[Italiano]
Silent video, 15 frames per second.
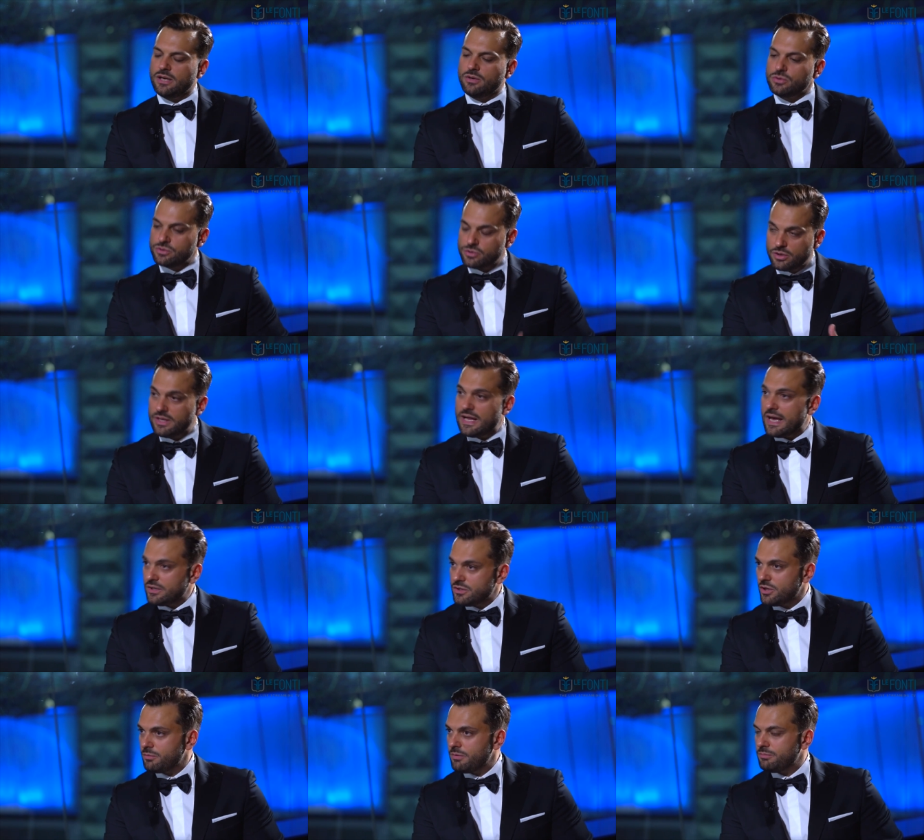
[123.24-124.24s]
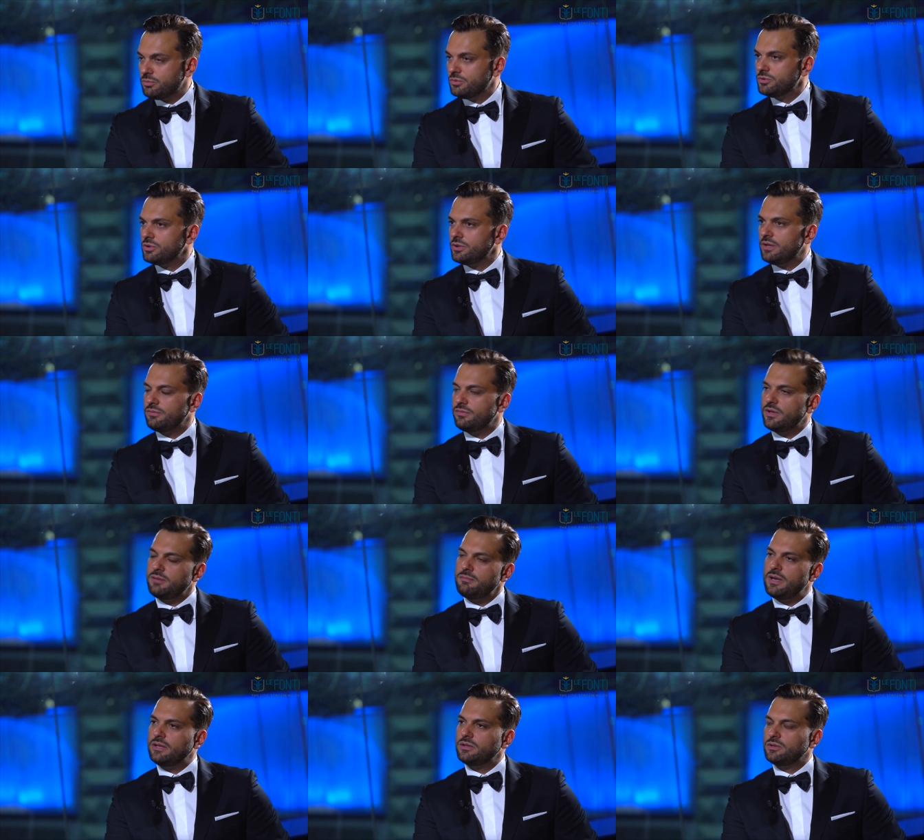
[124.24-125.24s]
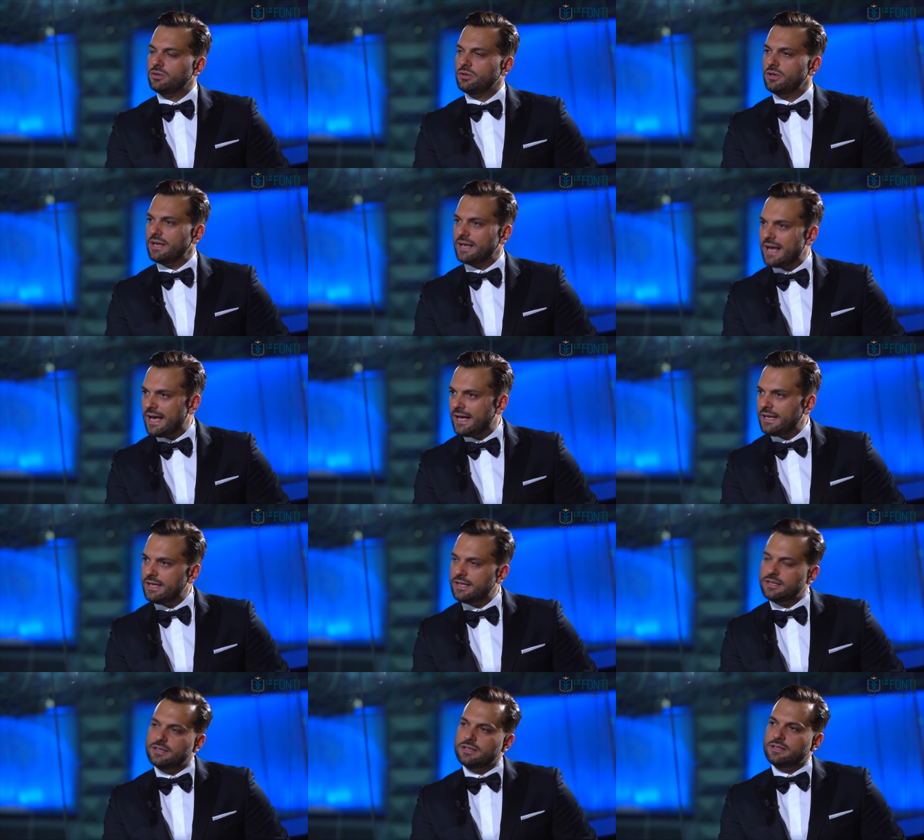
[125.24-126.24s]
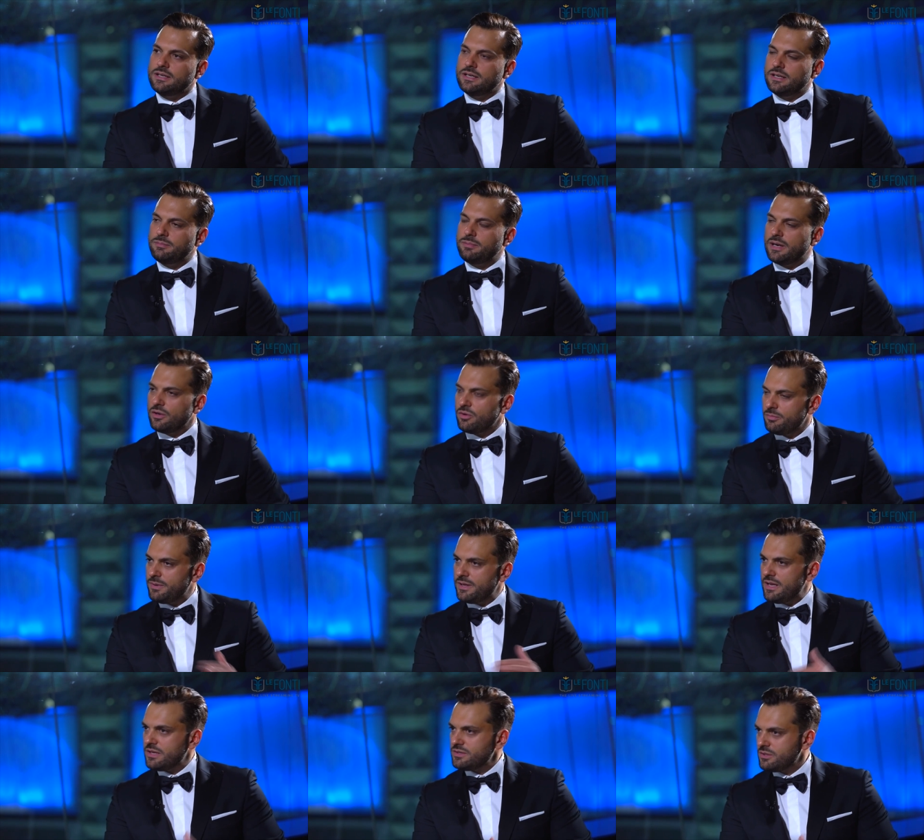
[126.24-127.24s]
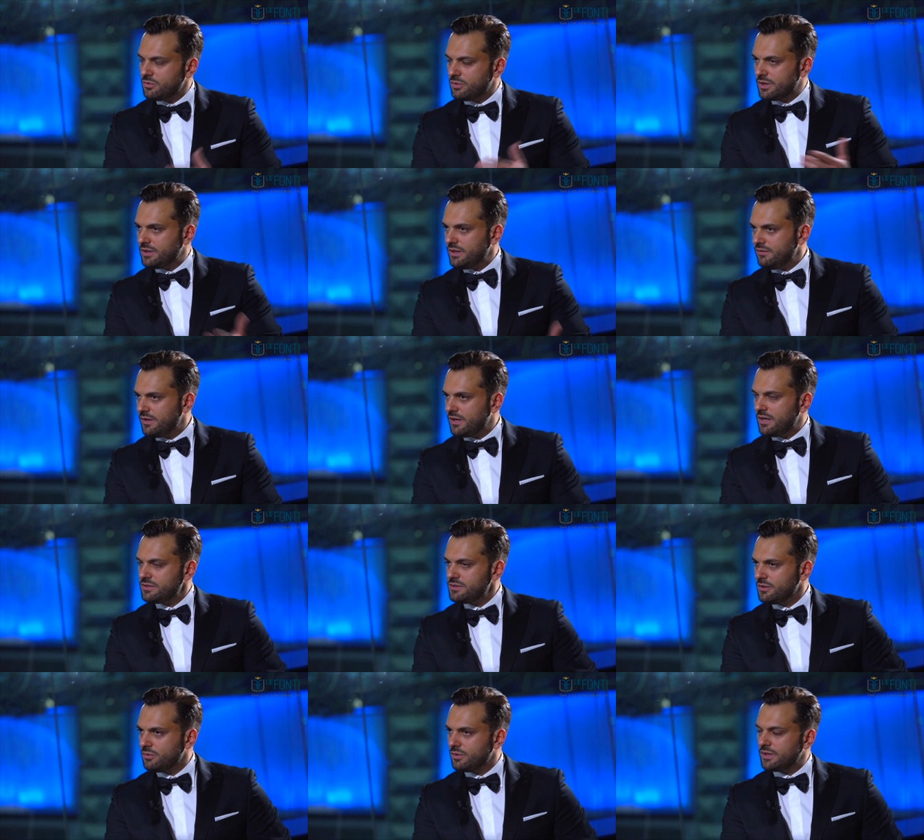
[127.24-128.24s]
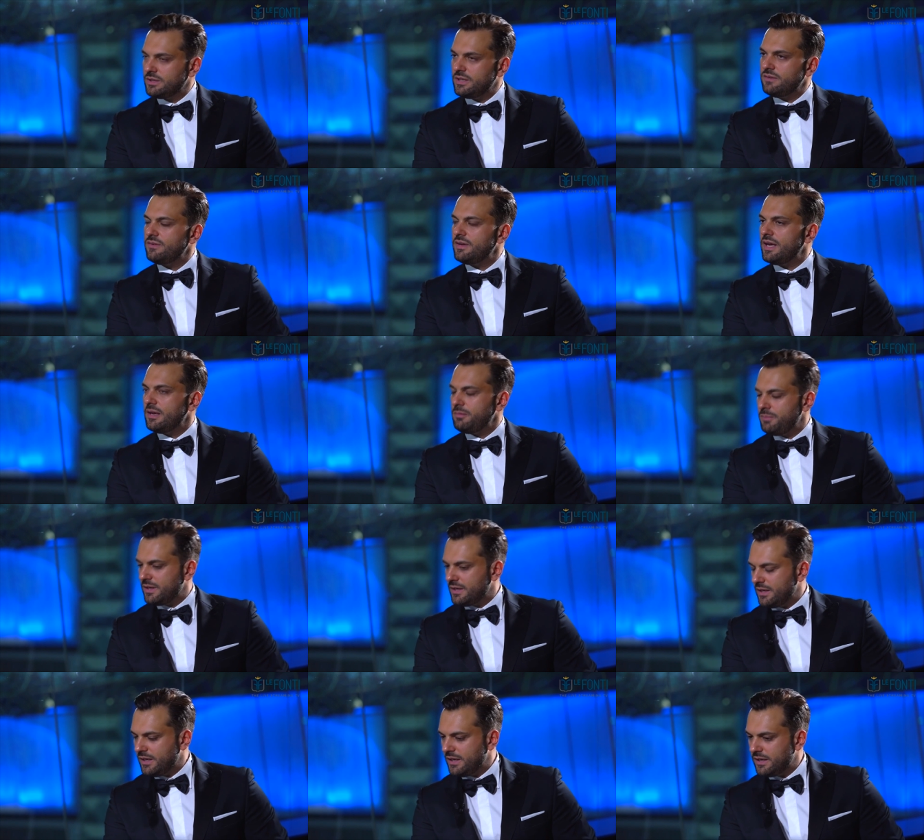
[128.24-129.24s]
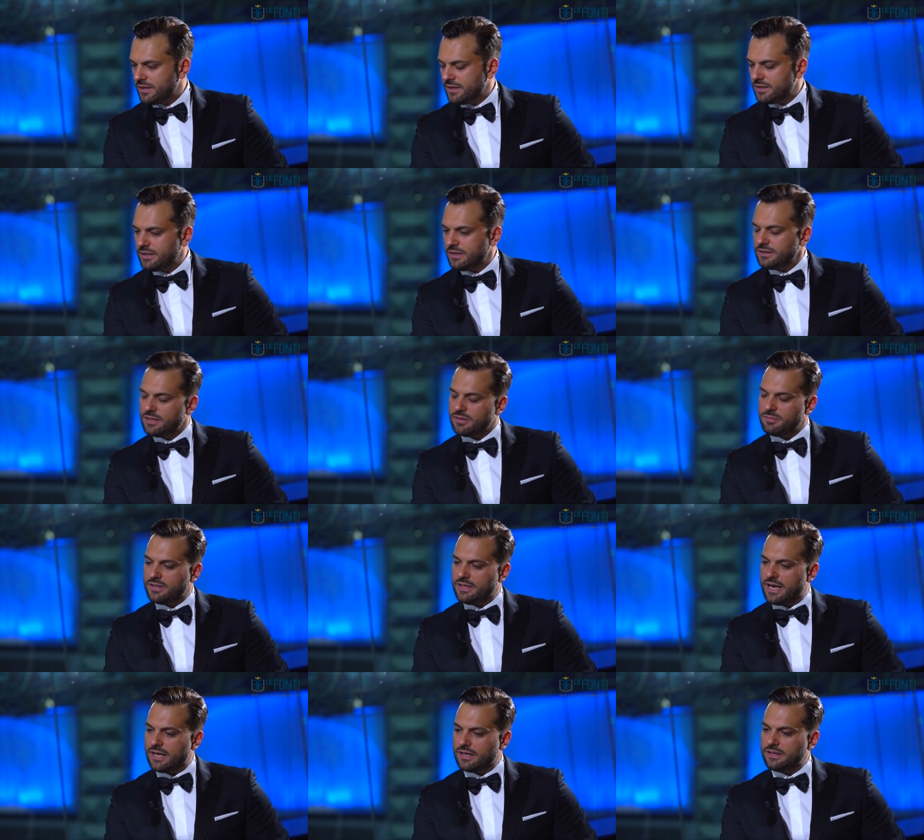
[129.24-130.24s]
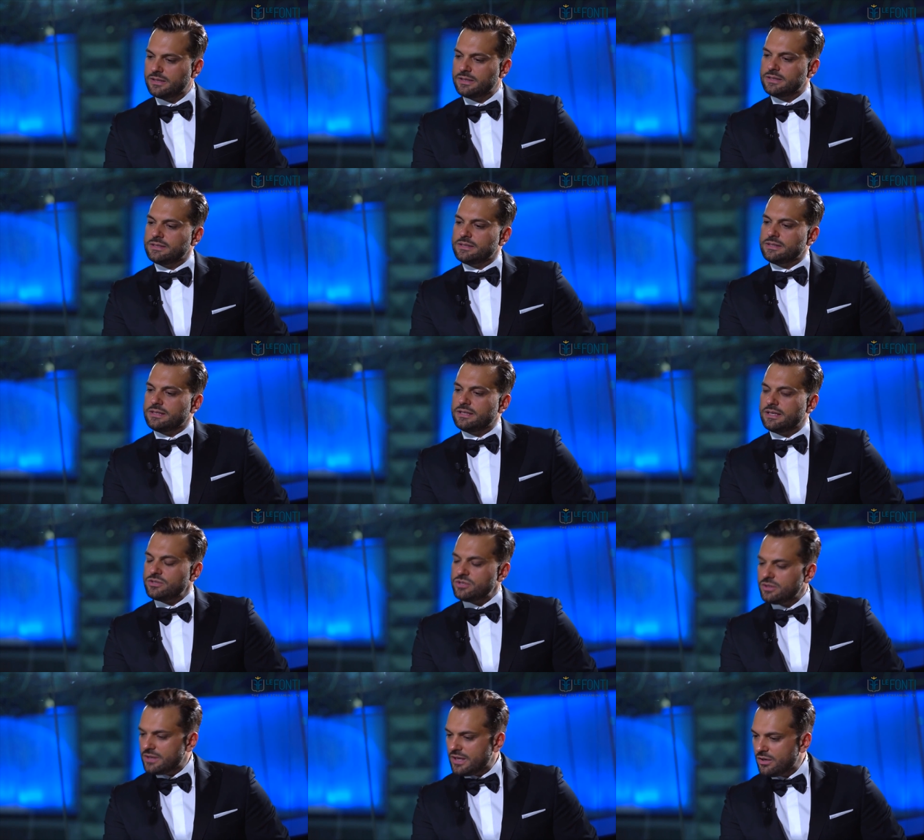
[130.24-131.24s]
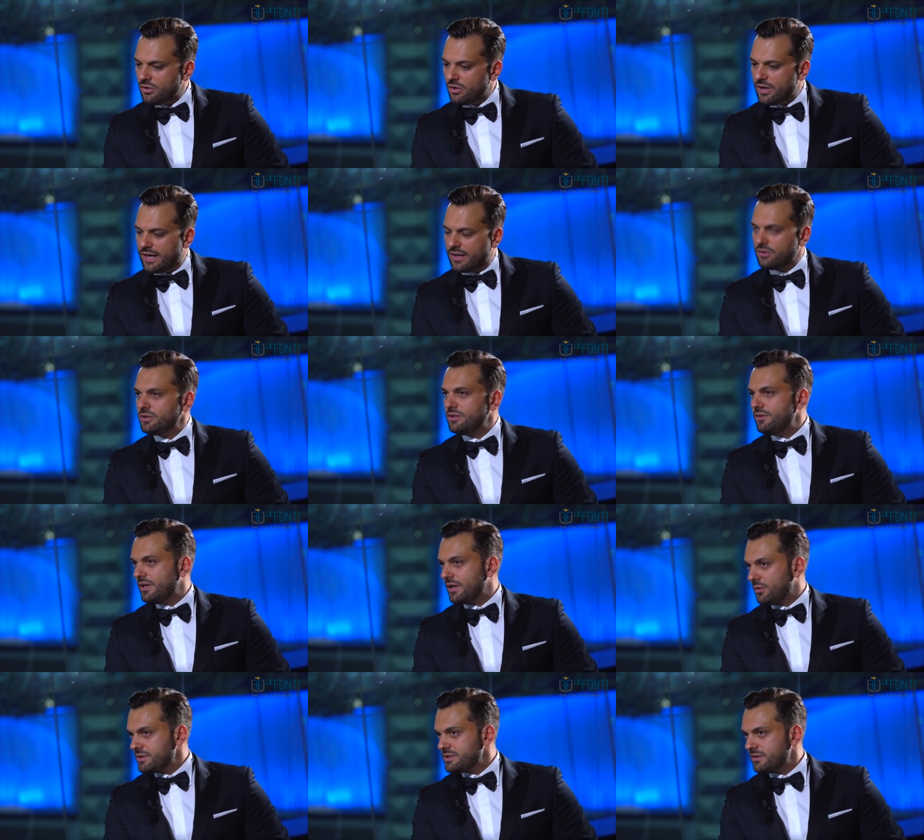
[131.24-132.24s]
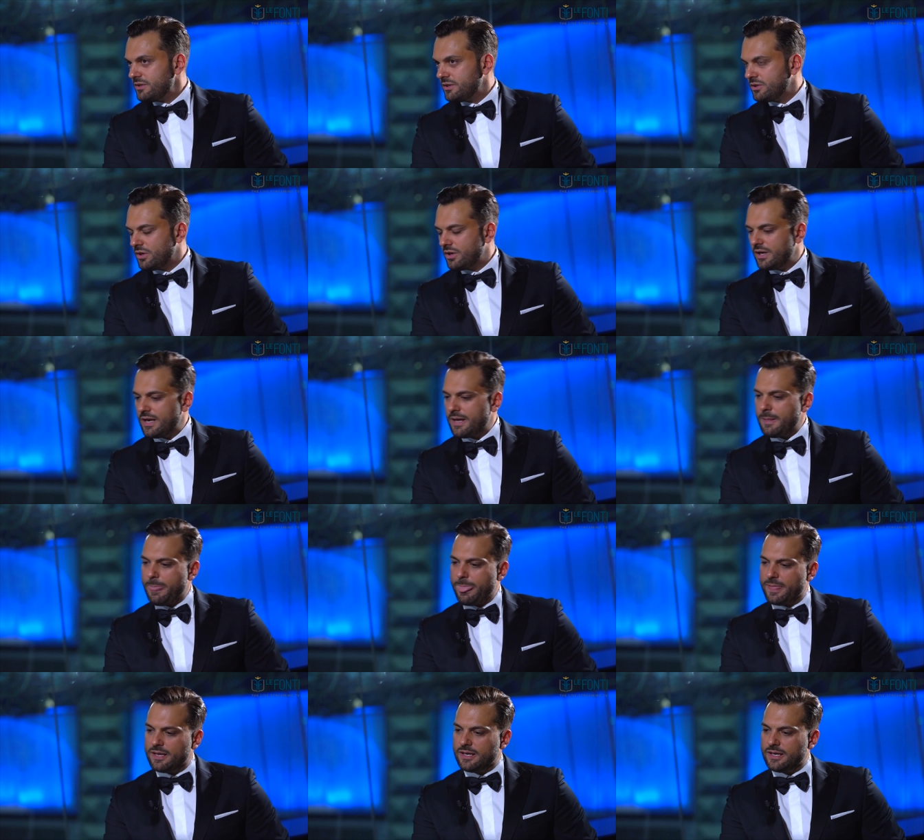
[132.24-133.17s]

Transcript: e consolidarci come punto di riferimento legale eh, per le compagnie assicurative e riassicurative e per gli eh, intermediari. Eh, ci tengo a condividere questa vittoria